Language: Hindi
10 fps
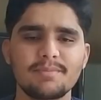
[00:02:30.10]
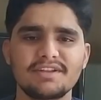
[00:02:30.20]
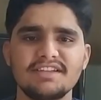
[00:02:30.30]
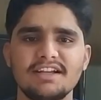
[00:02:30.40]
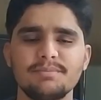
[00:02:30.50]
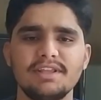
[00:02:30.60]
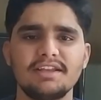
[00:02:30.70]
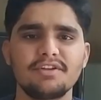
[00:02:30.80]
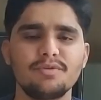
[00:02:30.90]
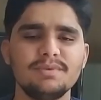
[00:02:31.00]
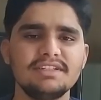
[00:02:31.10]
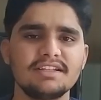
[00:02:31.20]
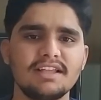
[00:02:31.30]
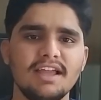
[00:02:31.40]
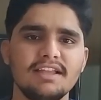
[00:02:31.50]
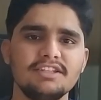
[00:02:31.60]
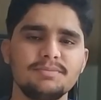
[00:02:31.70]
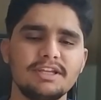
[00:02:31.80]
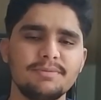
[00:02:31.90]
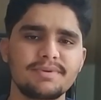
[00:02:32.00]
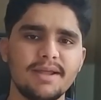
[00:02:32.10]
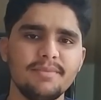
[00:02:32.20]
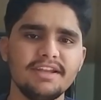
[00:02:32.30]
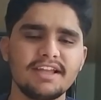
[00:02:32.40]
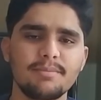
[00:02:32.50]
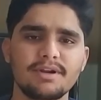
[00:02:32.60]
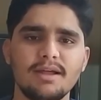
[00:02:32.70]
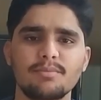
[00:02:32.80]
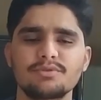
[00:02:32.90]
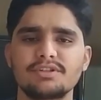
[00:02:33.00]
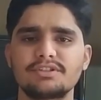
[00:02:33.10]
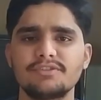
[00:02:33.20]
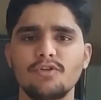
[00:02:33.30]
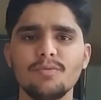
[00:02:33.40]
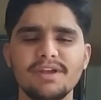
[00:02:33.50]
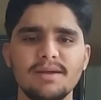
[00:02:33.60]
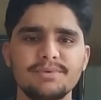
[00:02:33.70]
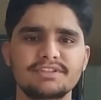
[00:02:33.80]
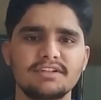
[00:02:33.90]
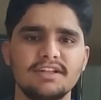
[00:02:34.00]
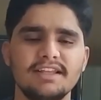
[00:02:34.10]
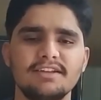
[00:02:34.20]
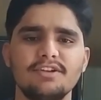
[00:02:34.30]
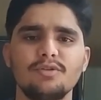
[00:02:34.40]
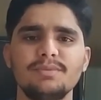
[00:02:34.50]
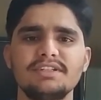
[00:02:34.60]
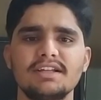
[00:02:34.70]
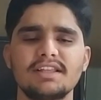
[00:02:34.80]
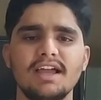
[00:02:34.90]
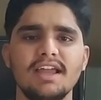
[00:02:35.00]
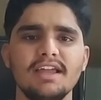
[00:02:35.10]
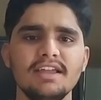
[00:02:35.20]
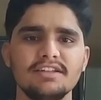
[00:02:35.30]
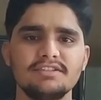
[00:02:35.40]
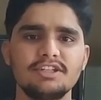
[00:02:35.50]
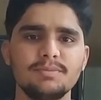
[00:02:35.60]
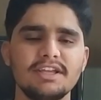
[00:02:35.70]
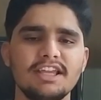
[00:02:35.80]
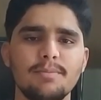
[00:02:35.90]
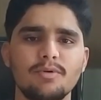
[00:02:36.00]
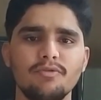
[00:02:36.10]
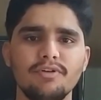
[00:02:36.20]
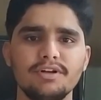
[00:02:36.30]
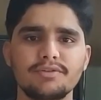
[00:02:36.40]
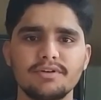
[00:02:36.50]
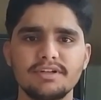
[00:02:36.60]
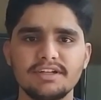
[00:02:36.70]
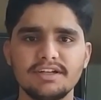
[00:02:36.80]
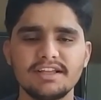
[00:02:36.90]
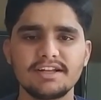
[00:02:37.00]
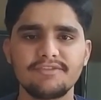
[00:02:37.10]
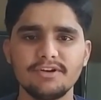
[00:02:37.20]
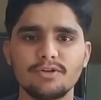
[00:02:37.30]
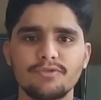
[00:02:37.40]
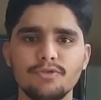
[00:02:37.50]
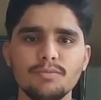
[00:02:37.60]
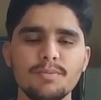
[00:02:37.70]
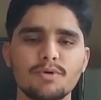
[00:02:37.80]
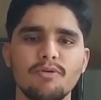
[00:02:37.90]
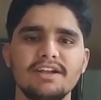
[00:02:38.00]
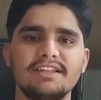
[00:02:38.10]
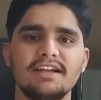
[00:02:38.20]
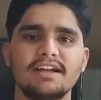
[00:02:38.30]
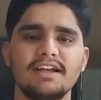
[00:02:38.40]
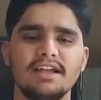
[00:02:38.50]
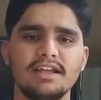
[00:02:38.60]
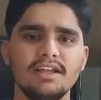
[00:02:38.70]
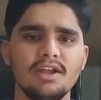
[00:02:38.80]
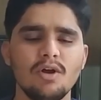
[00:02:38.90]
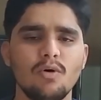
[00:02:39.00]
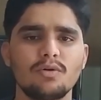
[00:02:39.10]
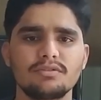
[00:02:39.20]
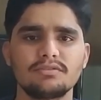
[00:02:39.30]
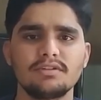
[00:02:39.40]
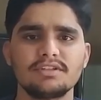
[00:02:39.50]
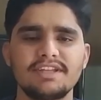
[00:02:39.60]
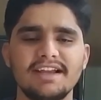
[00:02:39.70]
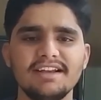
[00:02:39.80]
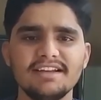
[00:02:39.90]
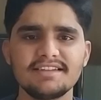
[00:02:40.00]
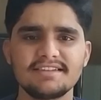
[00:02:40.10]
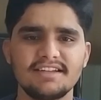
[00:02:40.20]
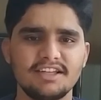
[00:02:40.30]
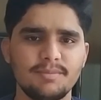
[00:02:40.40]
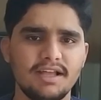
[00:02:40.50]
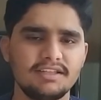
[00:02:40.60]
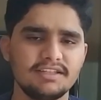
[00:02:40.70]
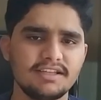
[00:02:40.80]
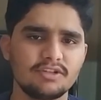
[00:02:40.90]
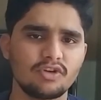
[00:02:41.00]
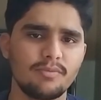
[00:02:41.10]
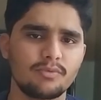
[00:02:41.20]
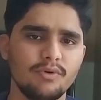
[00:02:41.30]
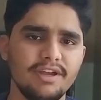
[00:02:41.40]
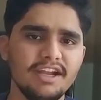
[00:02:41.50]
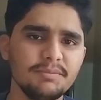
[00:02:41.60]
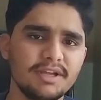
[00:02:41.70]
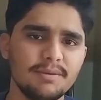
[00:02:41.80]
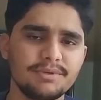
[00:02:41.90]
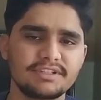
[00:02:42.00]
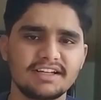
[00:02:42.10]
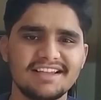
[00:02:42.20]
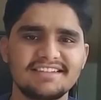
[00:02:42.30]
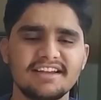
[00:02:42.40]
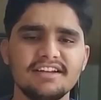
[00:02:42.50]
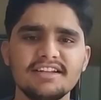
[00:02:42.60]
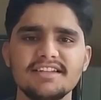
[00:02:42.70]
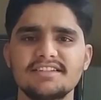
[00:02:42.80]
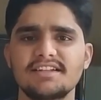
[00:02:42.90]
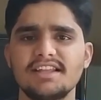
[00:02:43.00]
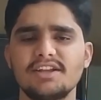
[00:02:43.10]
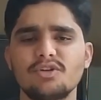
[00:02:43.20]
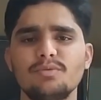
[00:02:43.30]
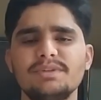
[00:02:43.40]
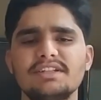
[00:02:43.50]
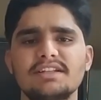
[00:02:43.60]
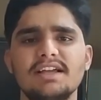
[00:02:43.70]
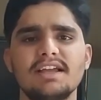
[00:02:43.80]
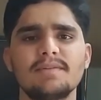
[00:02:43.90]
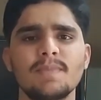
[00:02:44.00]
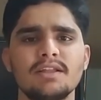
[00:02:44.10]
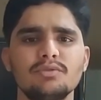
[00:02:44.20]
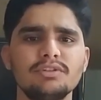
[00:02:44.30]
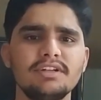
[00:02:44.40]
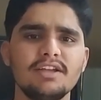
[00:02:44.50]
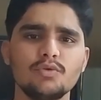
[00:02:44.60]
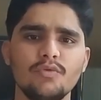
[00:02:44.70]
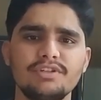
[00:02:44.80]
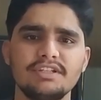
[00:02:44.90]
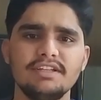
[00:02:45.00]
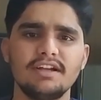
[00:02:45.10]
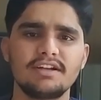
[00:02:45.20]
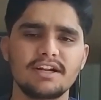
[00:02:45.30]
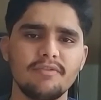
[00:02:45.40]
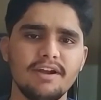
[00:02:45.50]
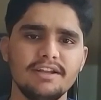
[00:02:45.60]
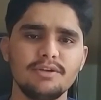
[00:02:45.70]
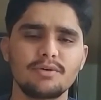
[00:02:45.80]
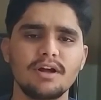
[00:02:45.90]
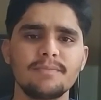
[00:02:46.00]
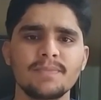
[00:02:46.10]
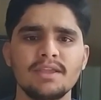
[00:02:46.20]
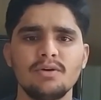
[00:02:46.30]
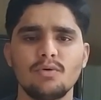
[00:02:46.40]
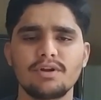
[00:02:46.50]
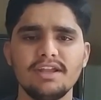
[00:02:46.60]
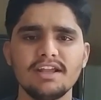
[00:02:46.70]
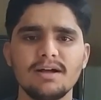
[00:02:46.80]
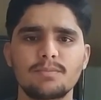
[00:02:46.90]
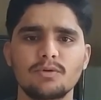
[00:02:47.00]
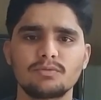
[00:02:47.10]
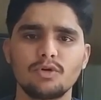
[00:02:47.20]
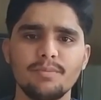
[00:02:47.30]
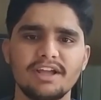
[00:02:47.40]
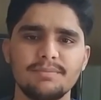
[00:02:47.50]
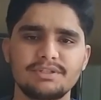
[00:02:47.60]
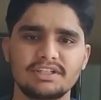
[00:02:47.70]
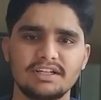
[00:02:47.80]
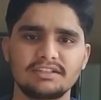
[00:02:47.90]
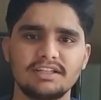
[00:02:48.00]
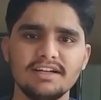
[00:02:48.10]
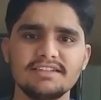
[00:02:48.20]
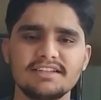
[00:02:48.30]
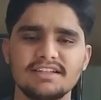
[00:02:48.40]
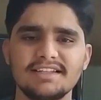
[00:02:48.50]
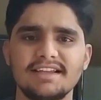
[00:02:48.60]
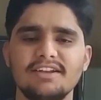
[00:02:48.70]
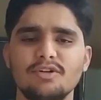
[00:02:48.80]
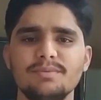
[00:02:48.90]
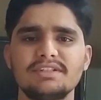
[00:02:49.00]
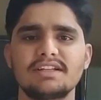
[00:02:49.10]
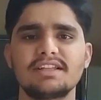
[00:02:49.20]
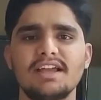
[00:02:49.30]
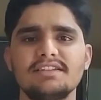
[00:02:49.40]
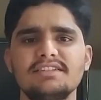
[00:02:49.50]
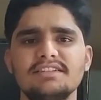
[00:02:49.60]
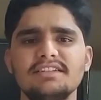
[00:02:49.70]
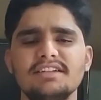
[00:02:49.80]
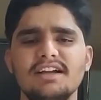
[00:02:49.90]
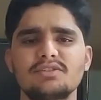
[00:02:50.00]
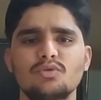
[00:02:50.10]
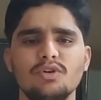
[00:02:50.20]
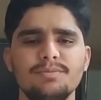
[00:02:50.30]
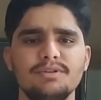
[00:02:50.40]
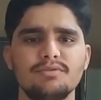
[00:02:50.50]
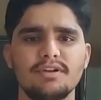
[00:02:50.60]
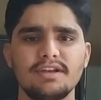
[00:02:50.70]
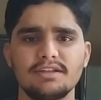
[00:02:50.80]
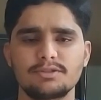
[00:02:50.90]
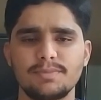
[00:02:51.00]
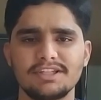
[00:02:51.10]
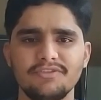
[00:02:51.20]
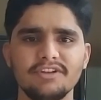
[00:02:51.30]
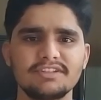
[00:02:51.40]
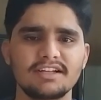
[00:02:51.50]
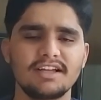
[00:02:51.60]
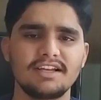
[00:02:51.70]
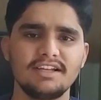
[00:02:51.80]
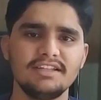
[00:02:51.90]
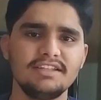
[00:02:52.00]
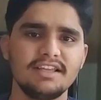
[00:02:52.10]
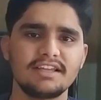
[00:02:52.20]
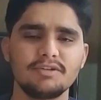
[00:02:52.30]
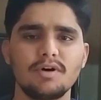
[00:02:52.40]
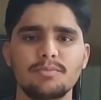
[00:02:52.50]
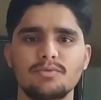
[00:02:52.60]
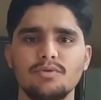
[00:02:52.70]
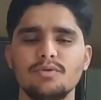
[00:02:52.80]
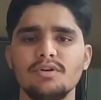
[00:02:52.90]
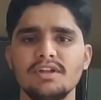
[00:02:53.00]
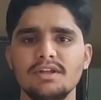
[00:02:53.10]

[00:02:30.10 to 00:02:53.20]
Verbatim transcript: कैमरा सेटअप देखने को मिल जाता है जिसमें कि प्राइमरी कैमरा आपको 64 मेगापिक्सल का देखने को मिल जाता है जिसमें कि आपको 120 डिग्री फील्ड ऑफ व्यू भी प्रोवाइड किया गया है और सेकेंडरी सेंसर की बात की जाए तो आपको 8 मेगापिक्सल का एक सेकेंडरी सेंसर देखने को मिल जाता है जो कि गाइज ओबियसली अल्ट्रा वाइड ही होगा और एक आपको 2 मेगापिक्सल का थर्ड सेंसर देखने को मिल जाता है जिसकी कि गाइज कोई भी उन्होंने स्पेसिफिक जानकारी नहीं दी है कि वो आपको